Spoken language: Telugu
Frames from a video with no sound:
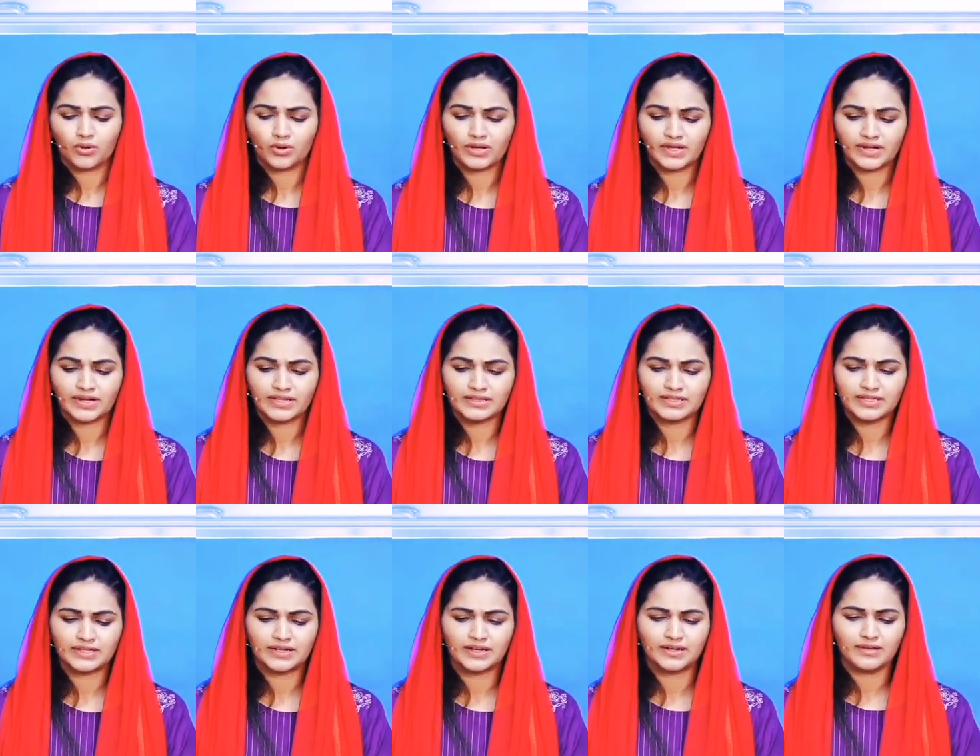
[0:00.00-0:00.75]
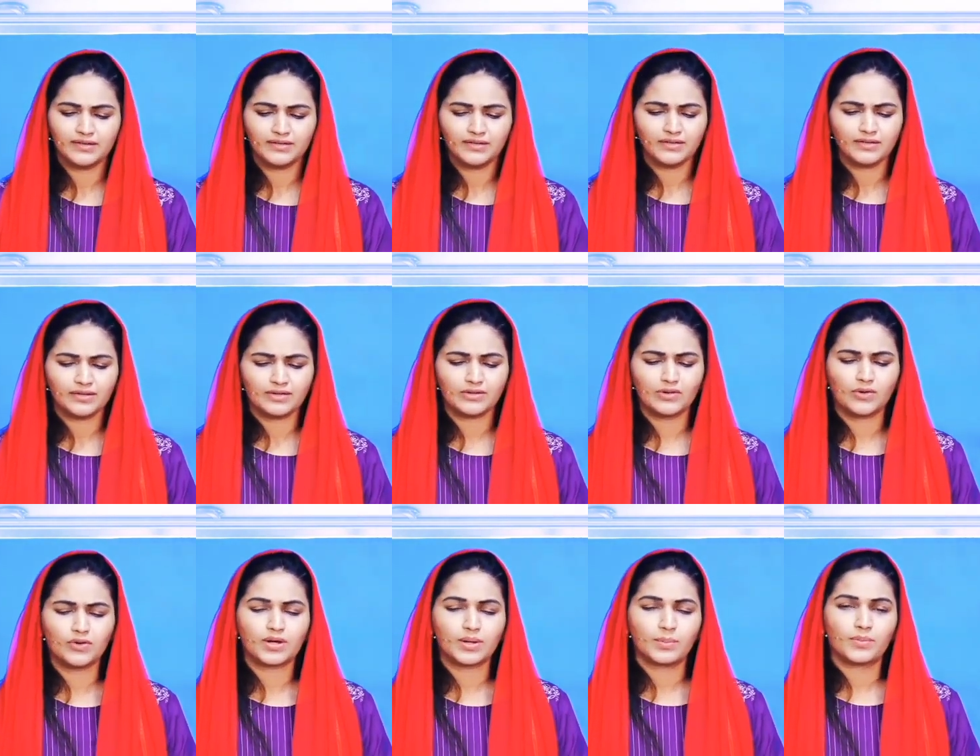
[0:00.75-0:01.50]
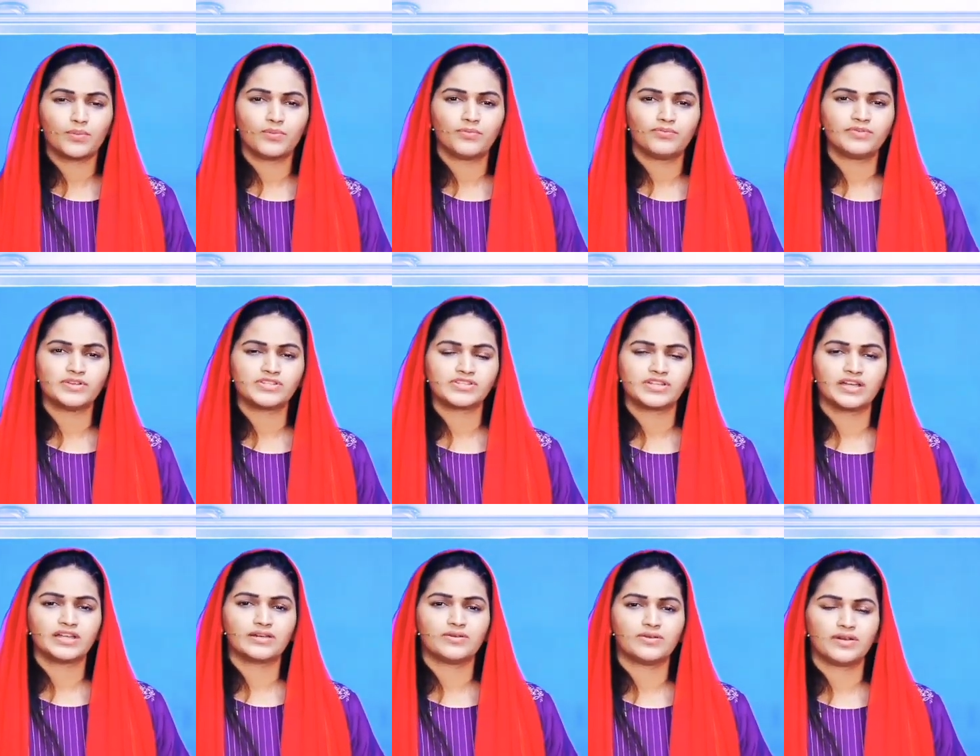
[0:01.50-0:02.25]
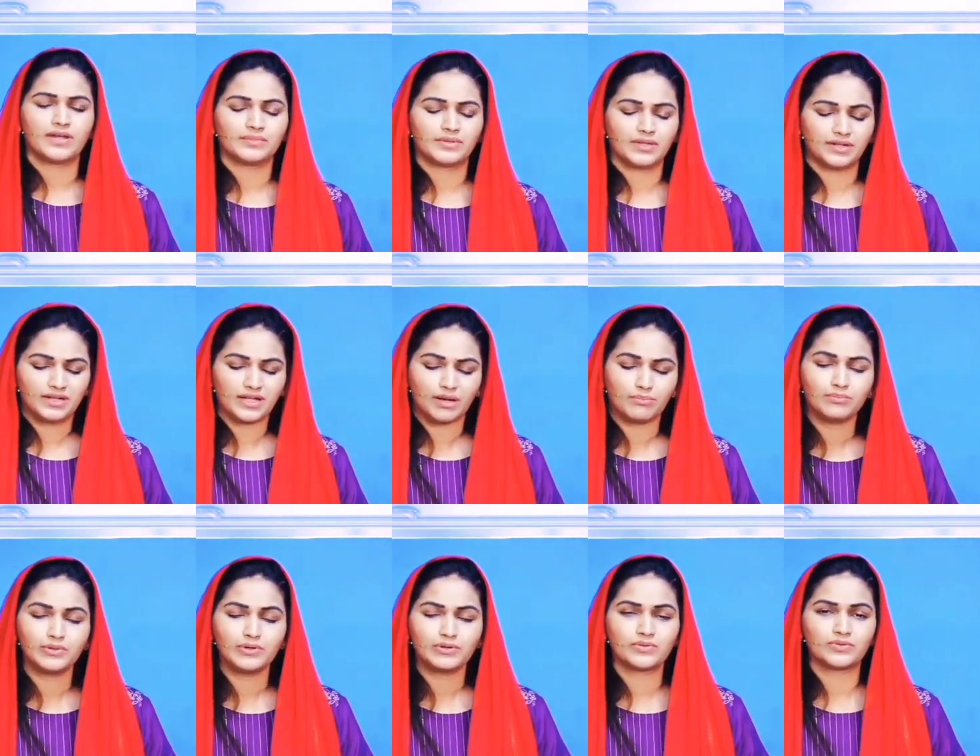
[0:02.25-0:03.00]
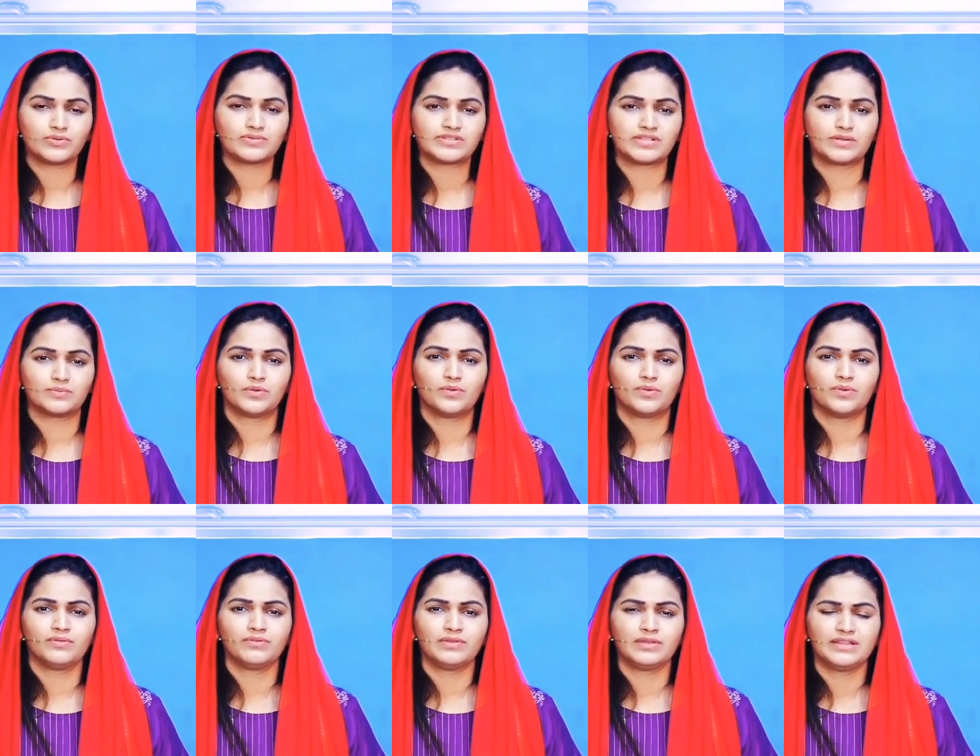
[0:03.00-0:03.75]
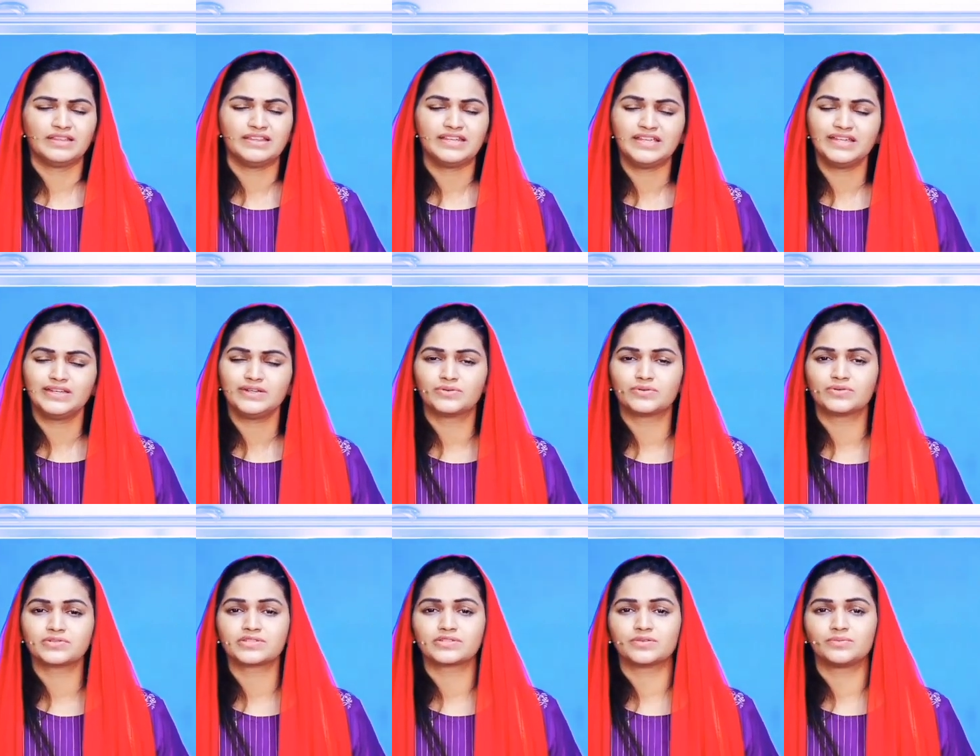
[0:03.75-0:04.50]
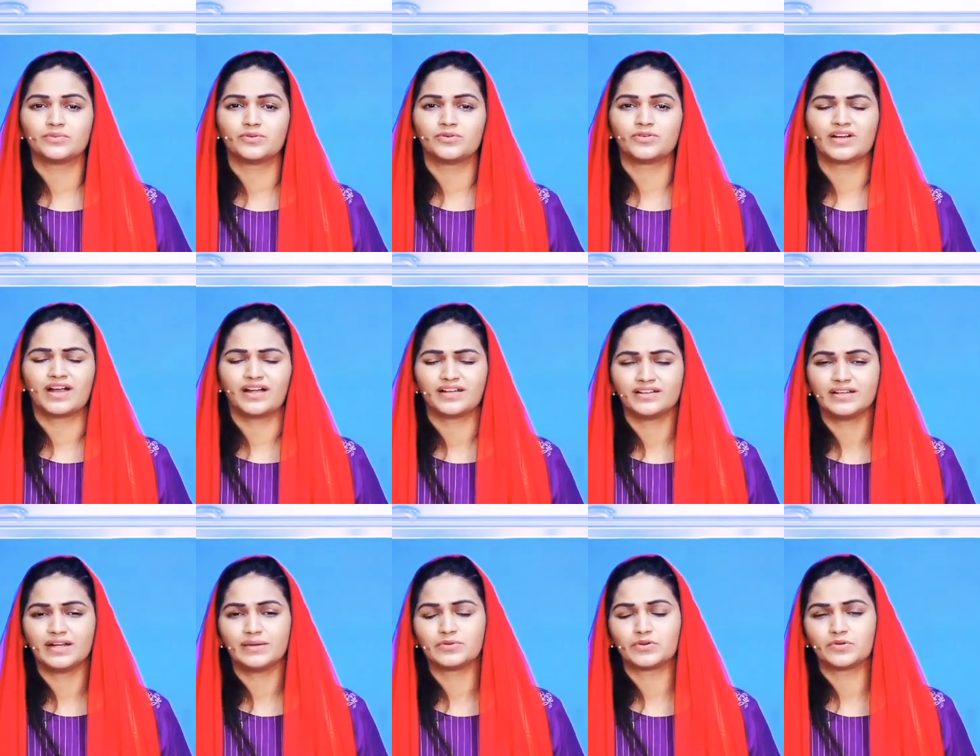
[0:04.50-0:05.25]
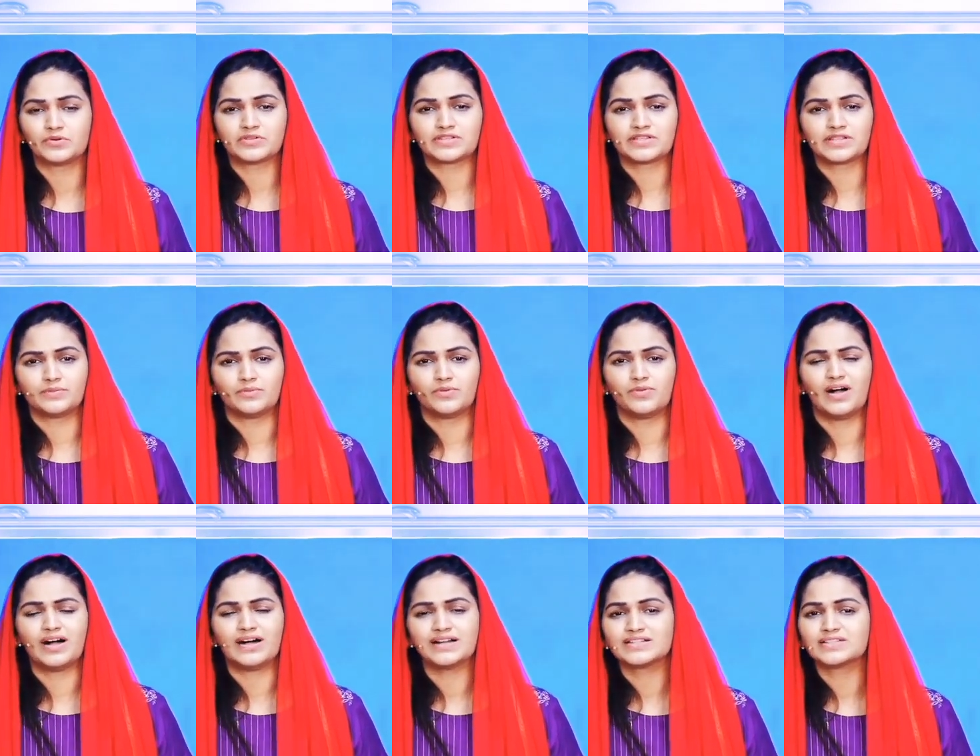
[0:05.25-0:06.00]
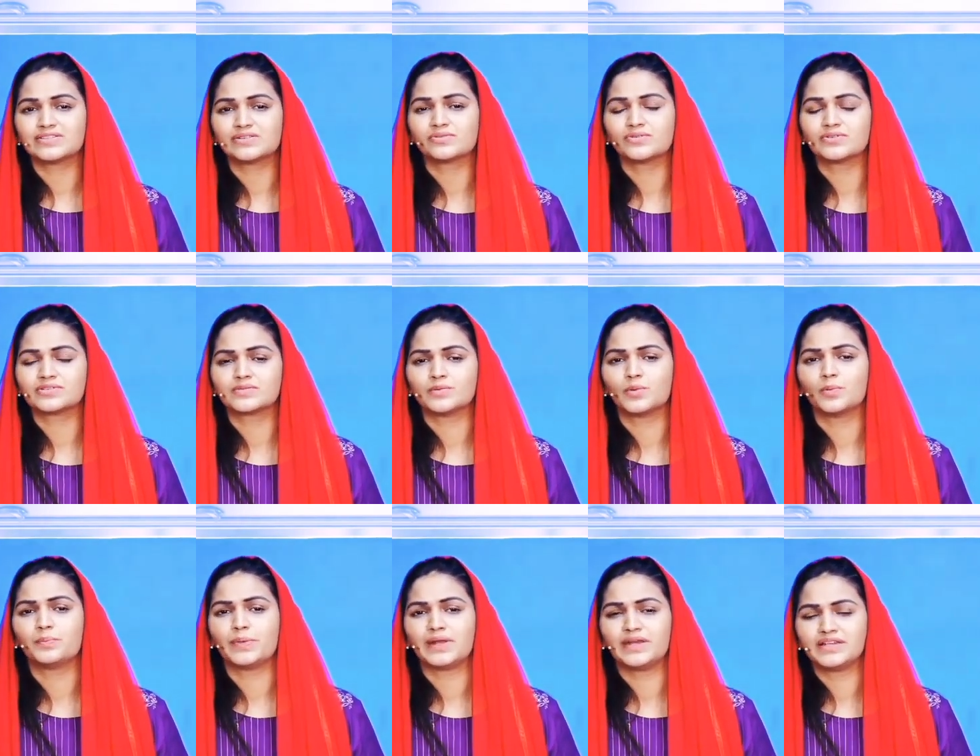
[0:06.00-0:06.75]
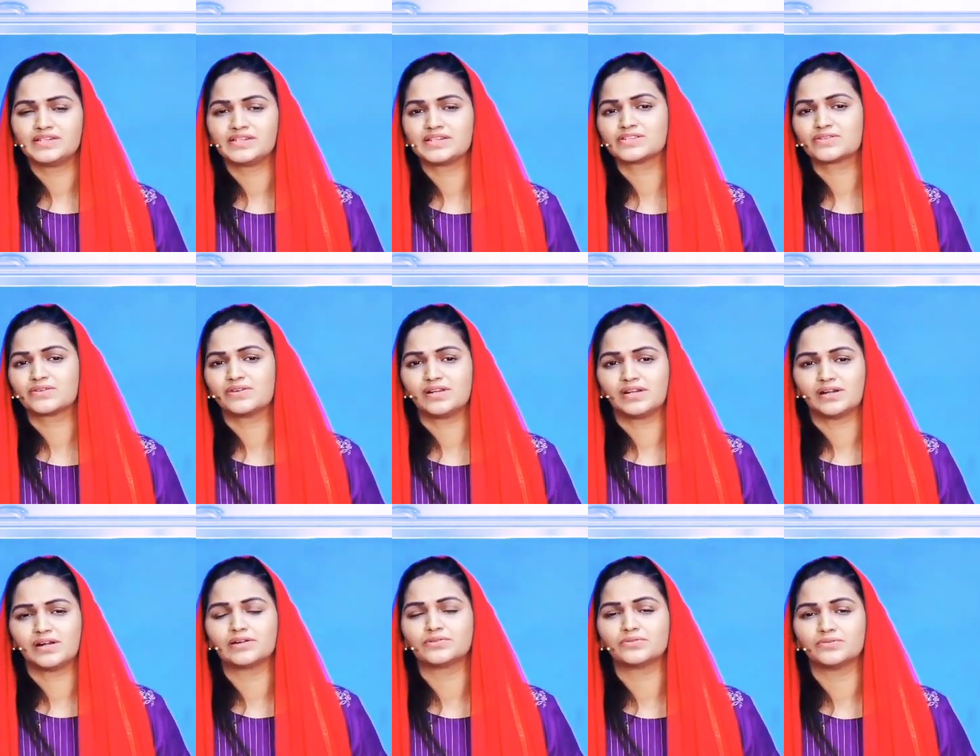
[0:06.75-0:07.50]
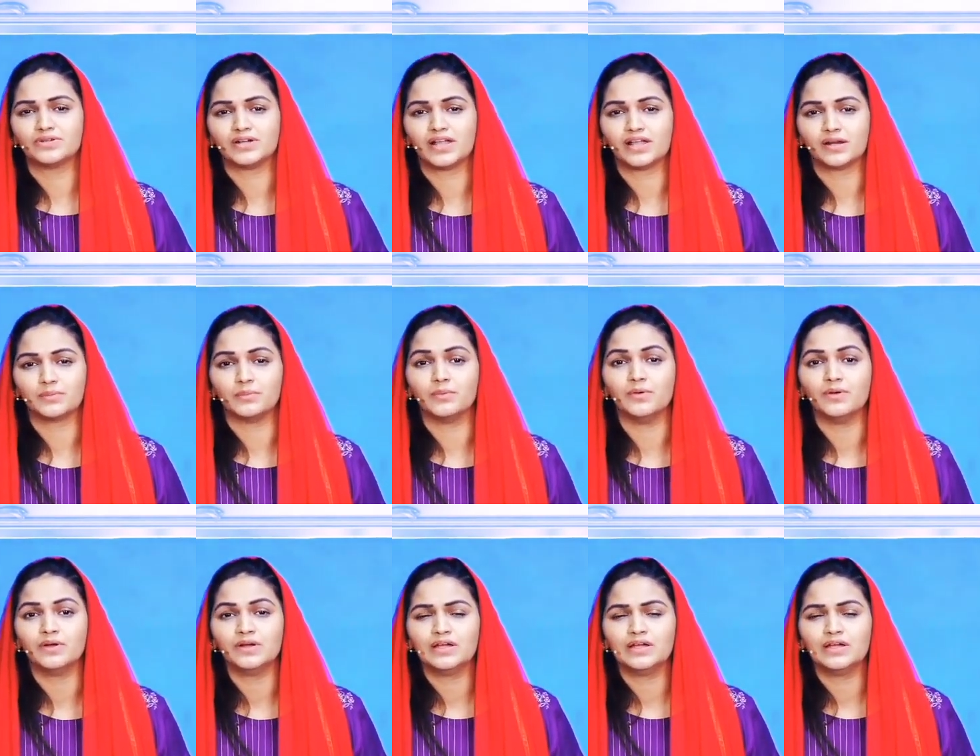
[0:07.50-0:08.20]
ఒక రీతిగా లోకపు విషయాల్లో లేకపోతే డబ్బుల కోసమో దీనికోసమో కట్నం కోసమో ఆస్తుల కోసమో పెళ్లి చేసుకోవాలని అనుకుంటున్నారేమో